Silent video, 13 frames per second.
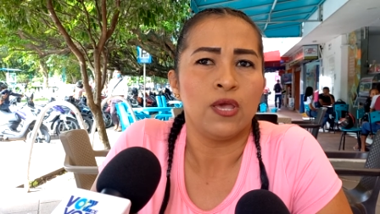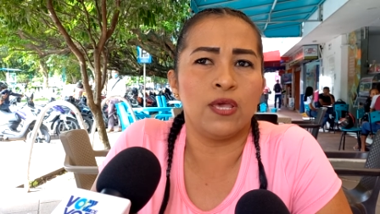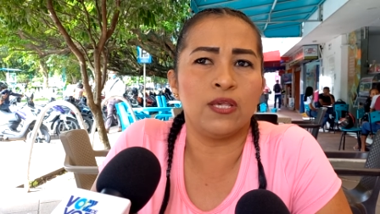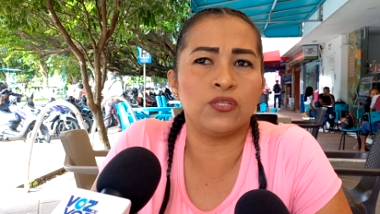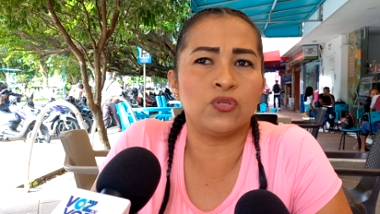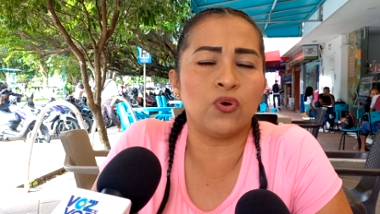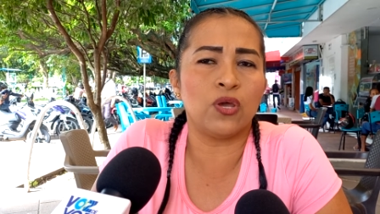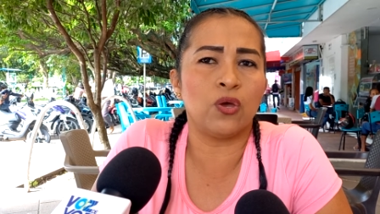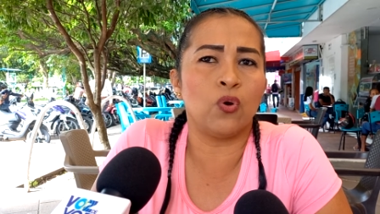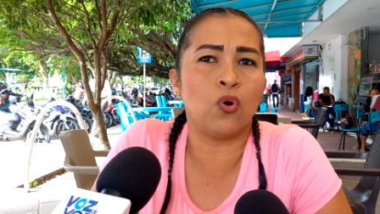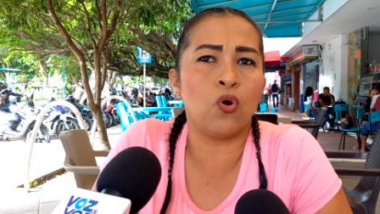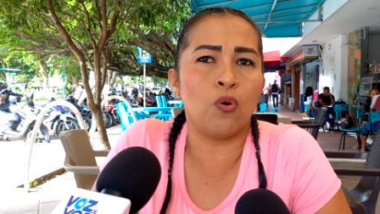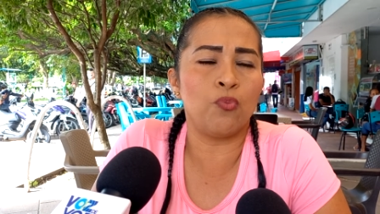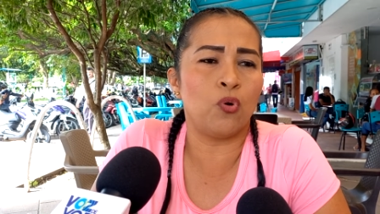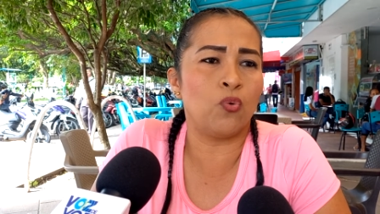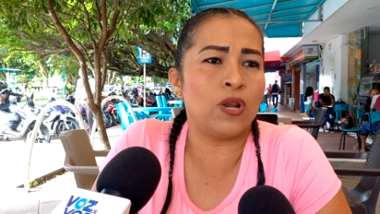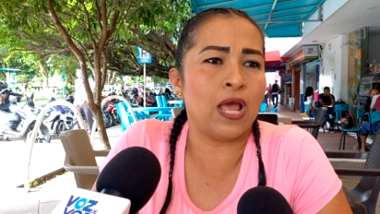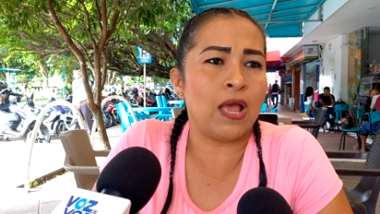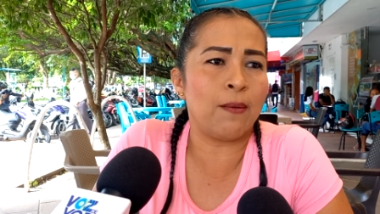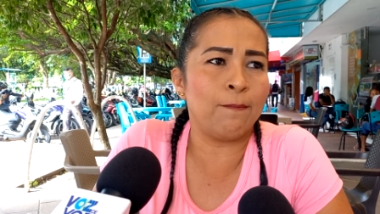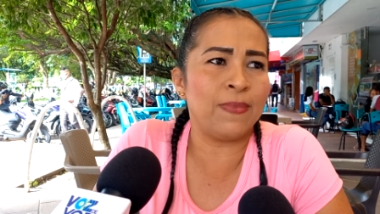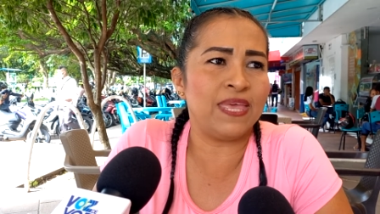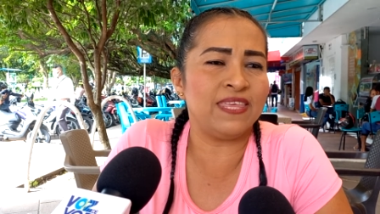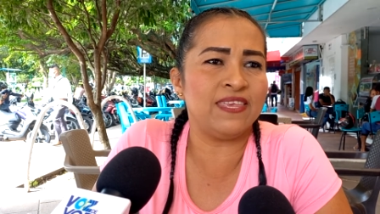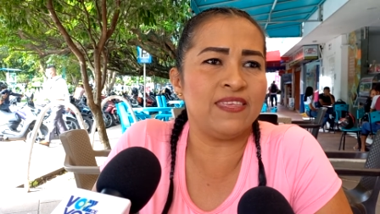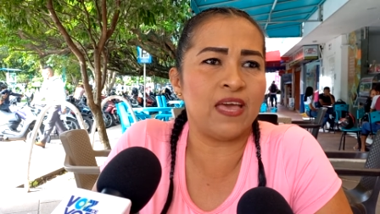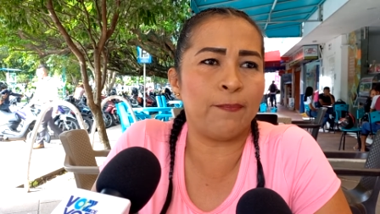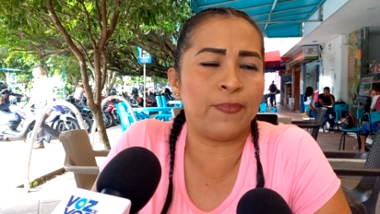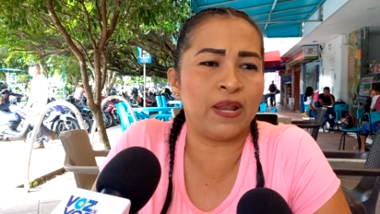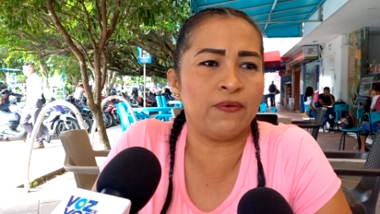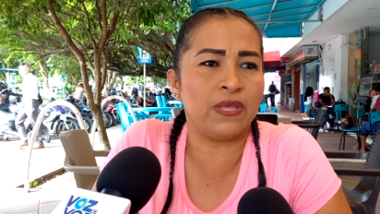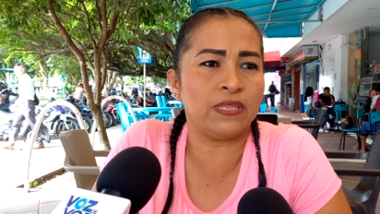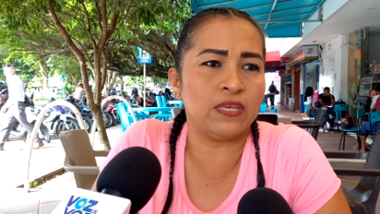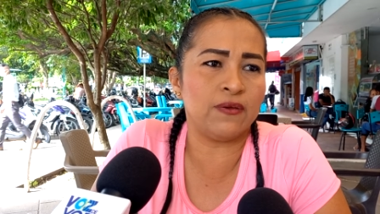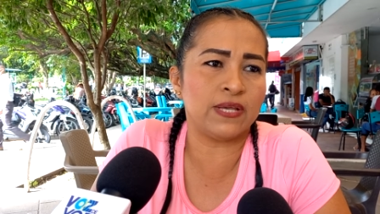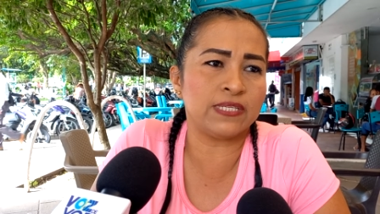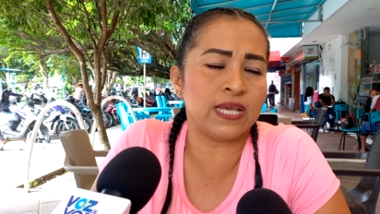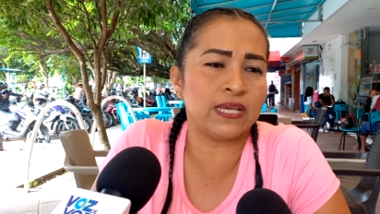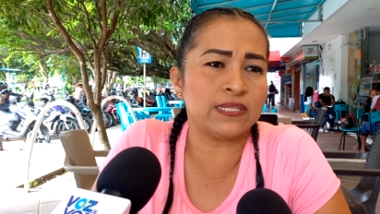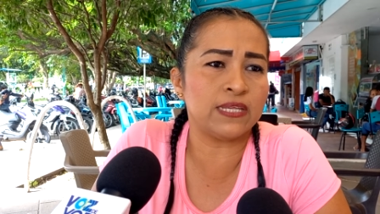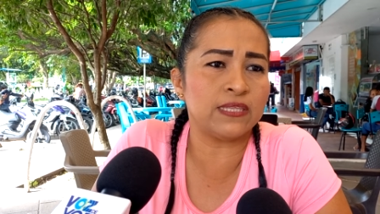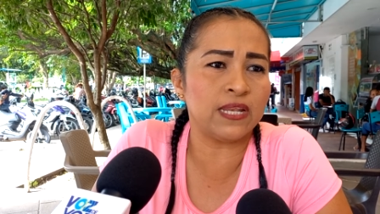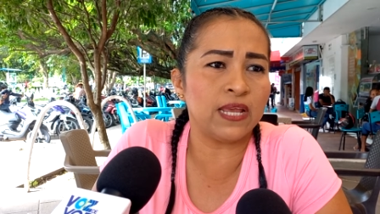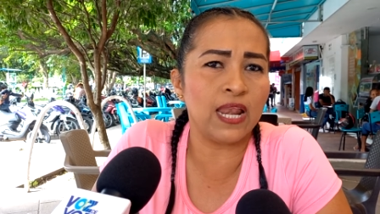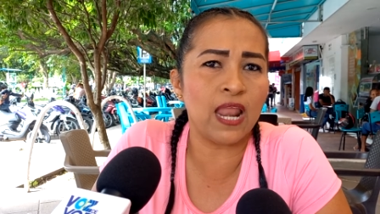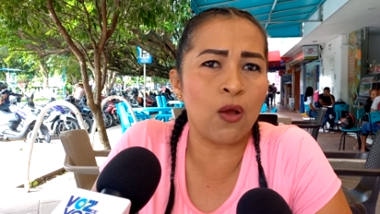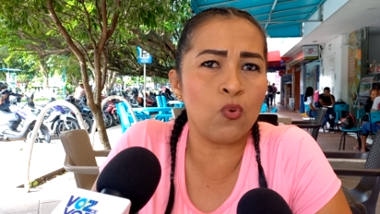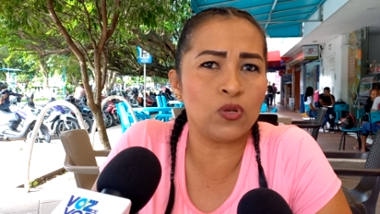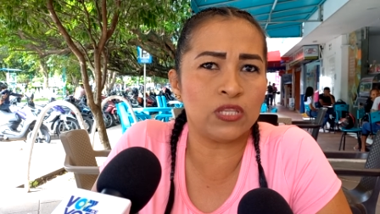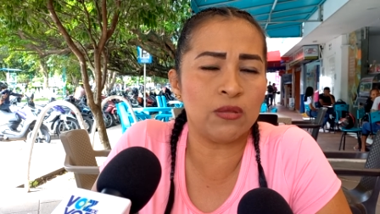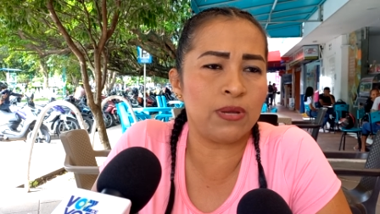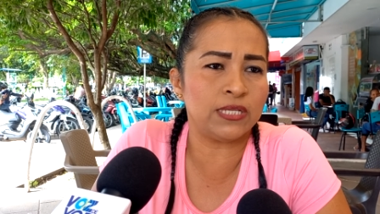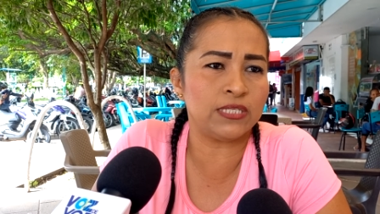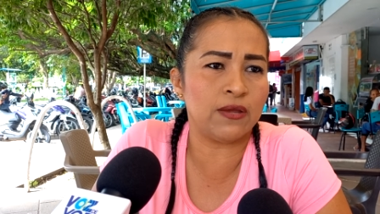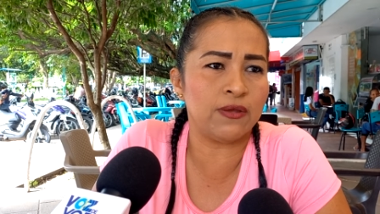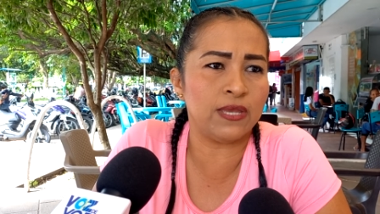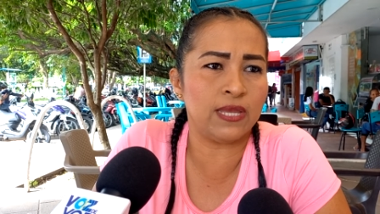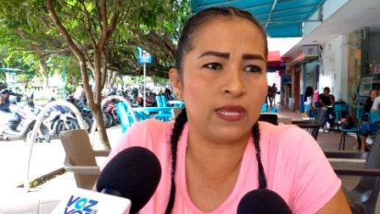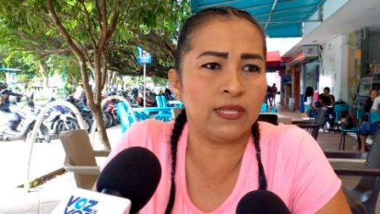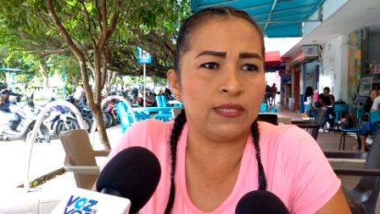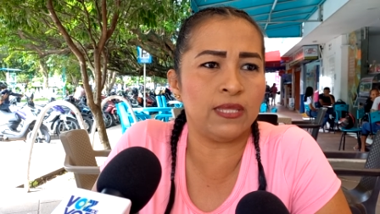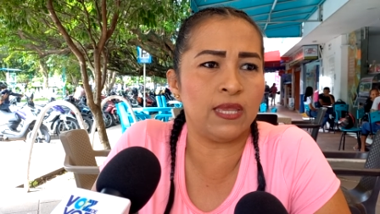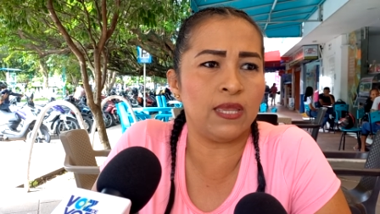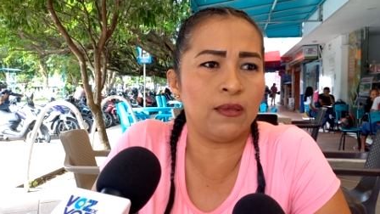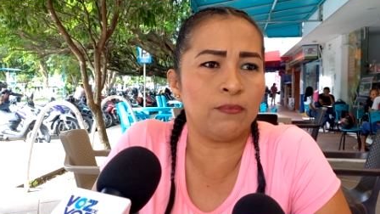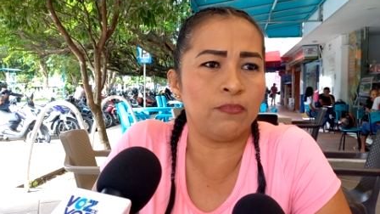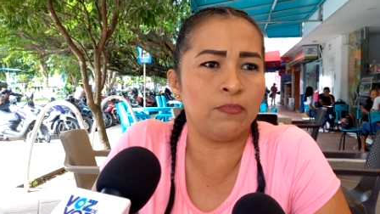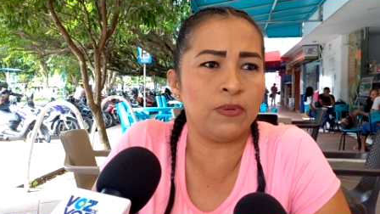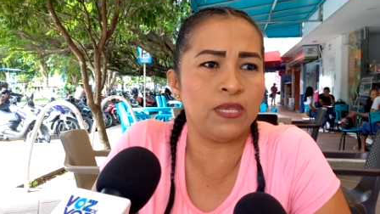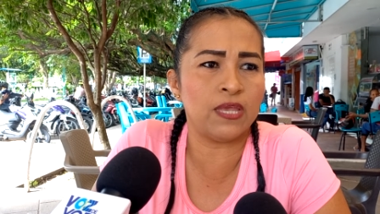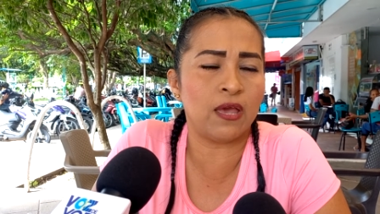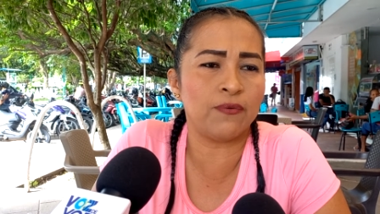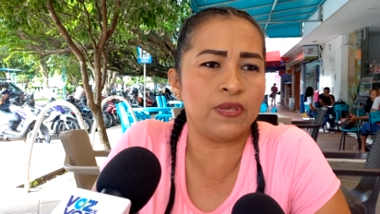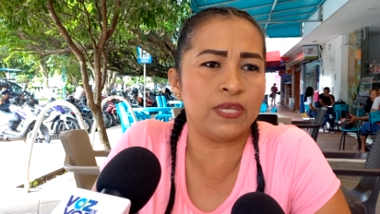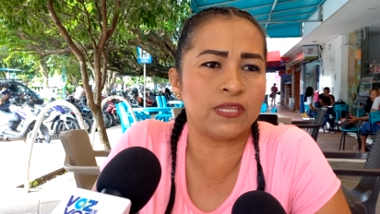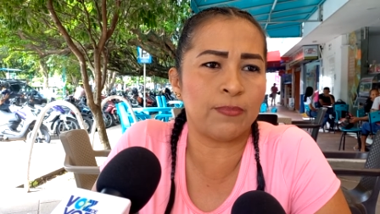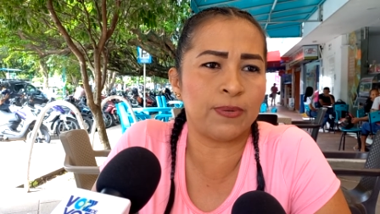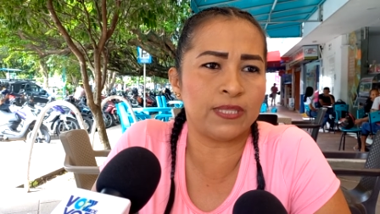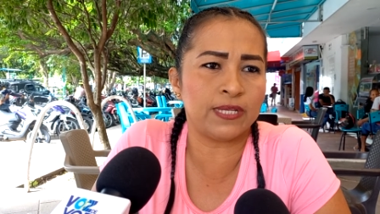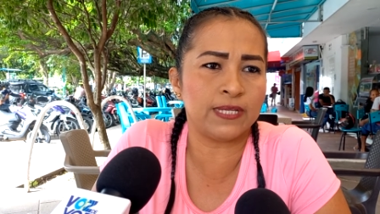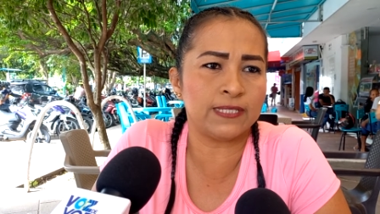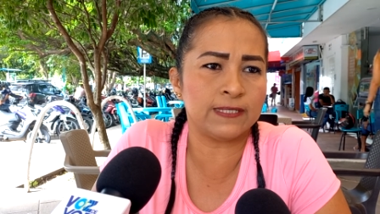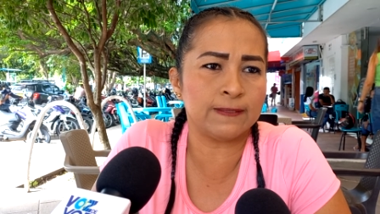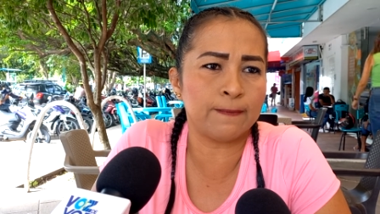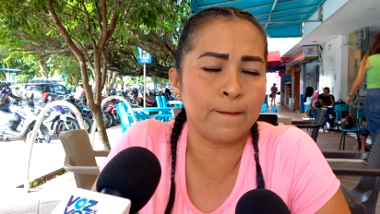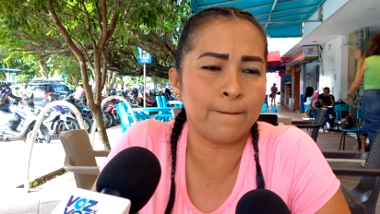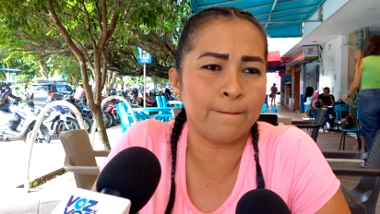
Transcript: esto quedó como una medida preventiva hasta que se entregue la última llave de Villavieta para tres.